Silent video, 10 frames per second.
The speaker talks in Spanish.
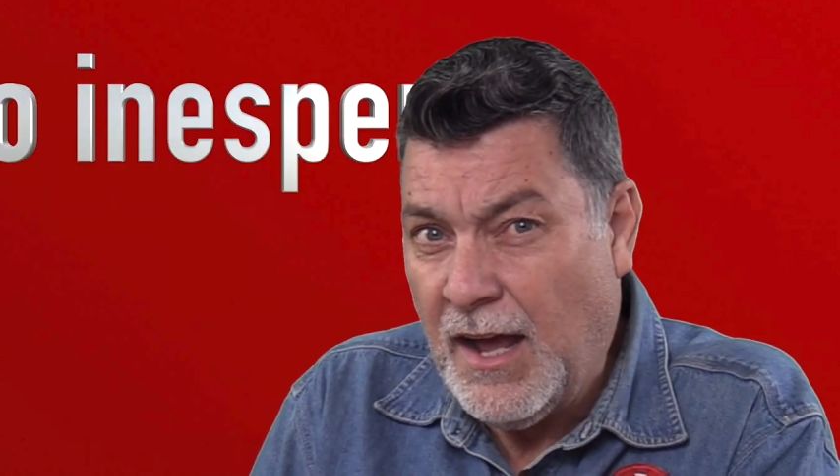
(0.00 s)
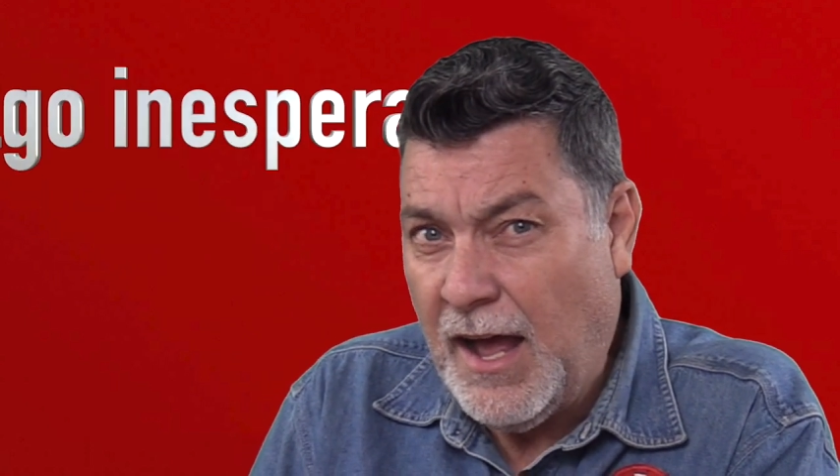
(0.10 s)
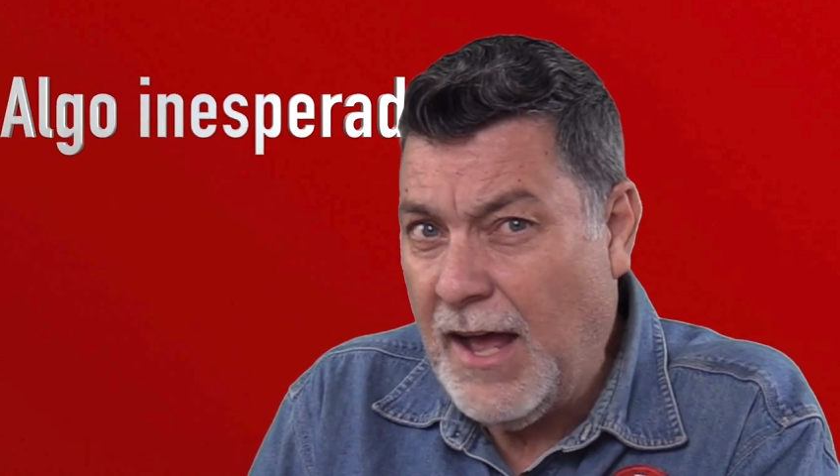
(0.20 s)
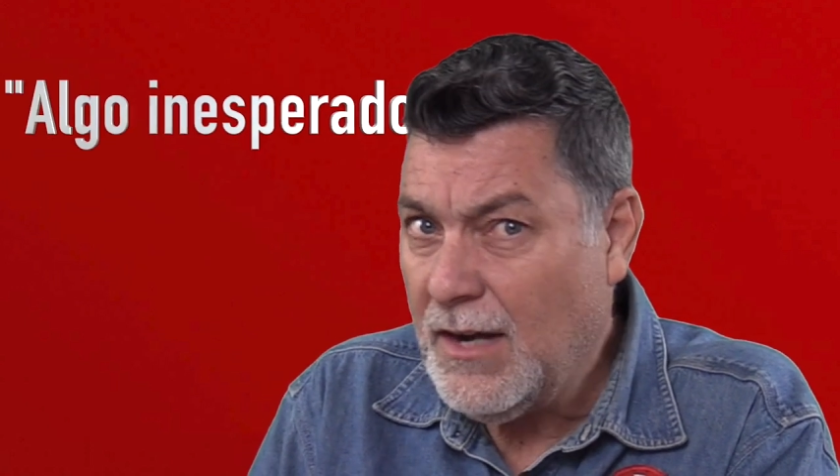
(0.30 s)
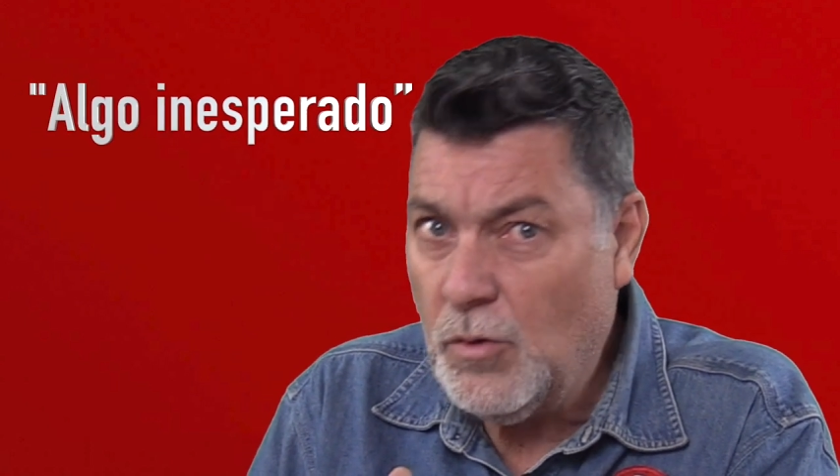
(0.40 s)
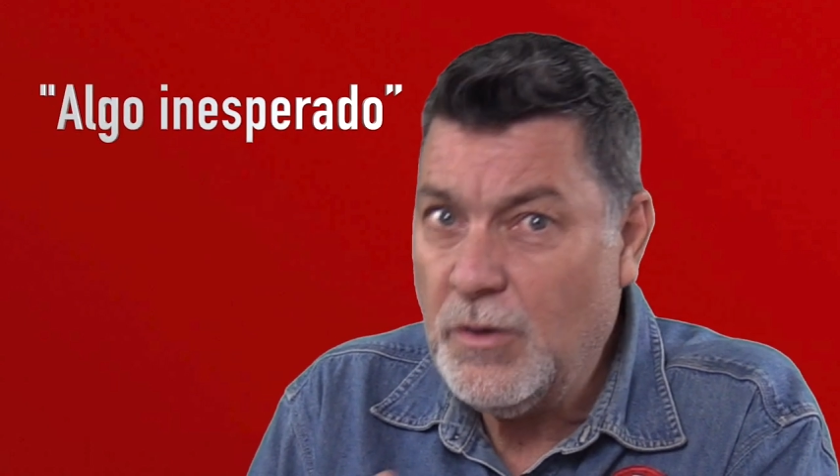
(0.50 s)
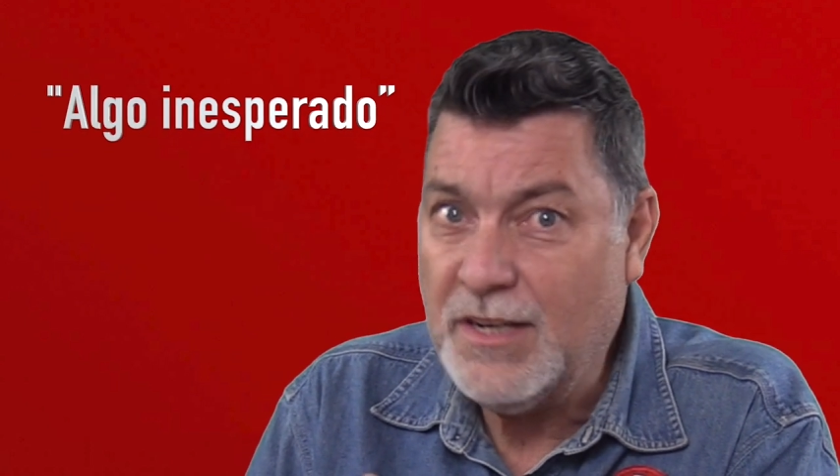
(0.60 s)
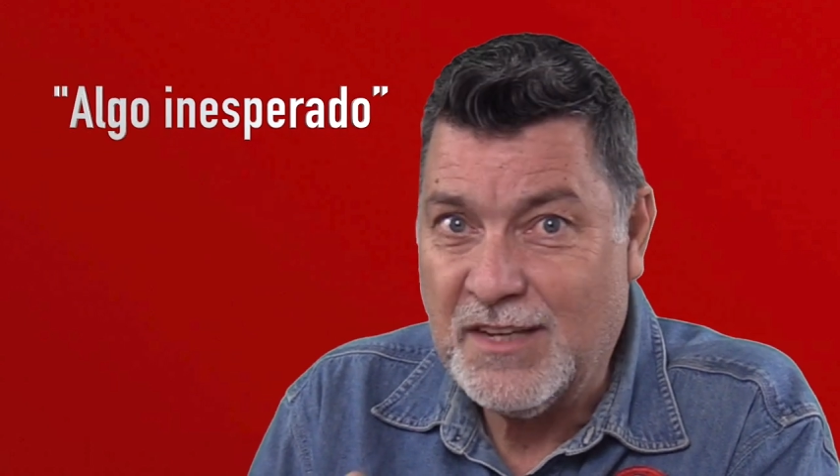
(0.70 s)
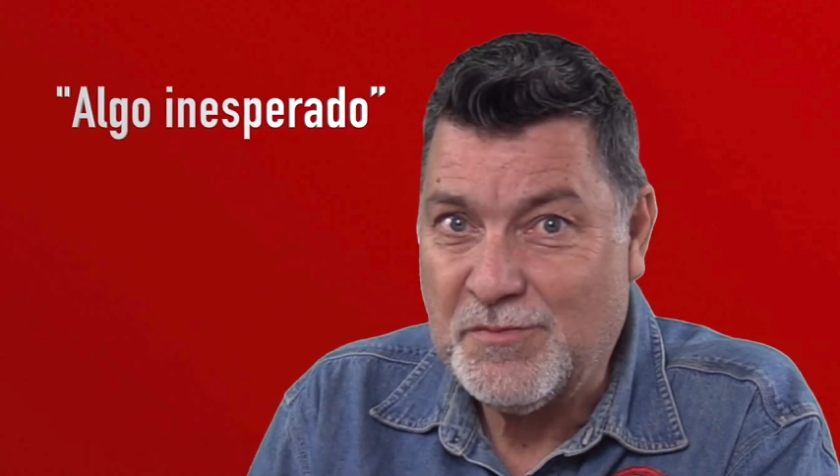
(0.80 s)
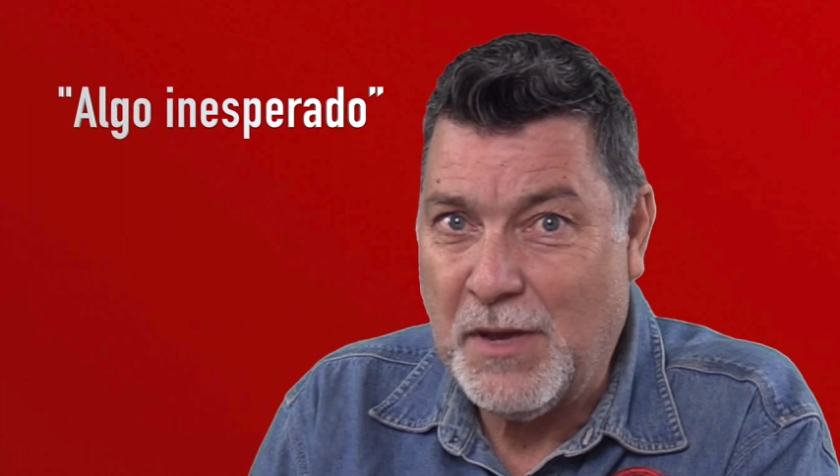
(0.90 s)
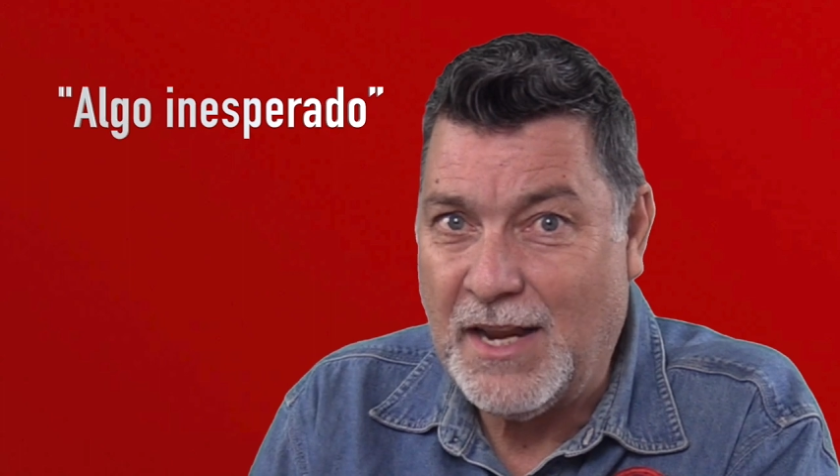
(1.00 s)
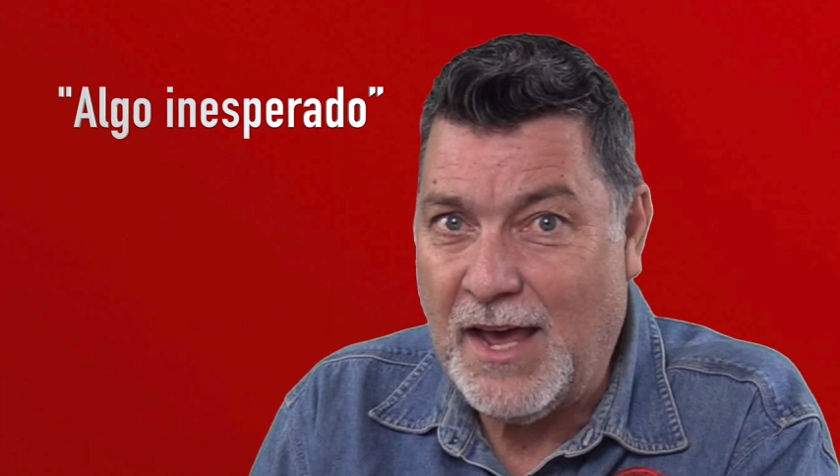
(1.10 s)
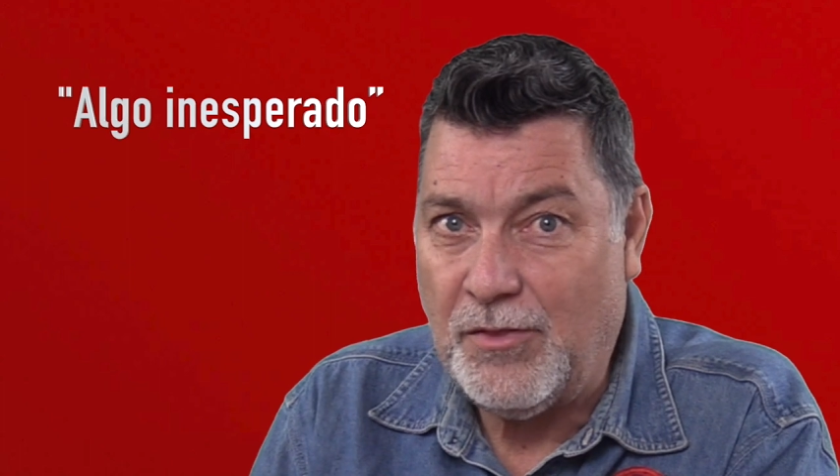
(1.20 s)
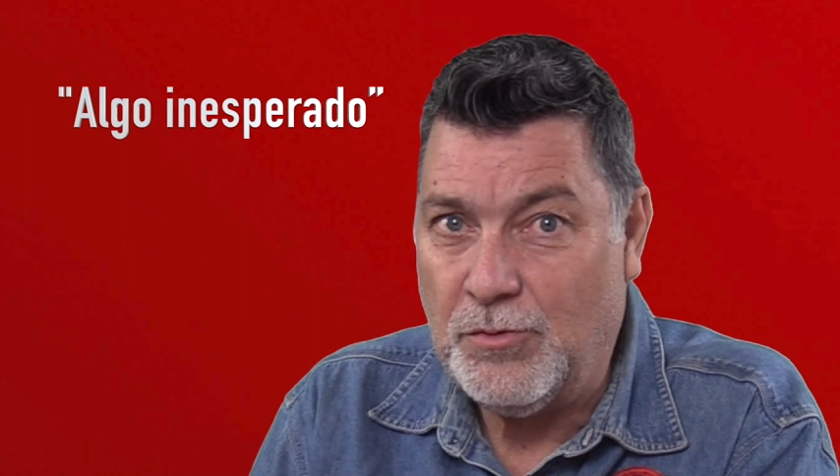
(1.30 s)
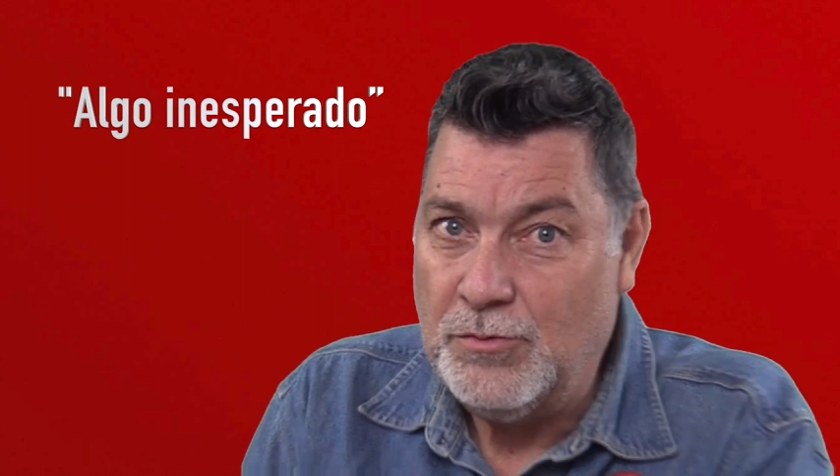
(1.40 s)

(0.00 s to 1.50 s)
algo inesperado.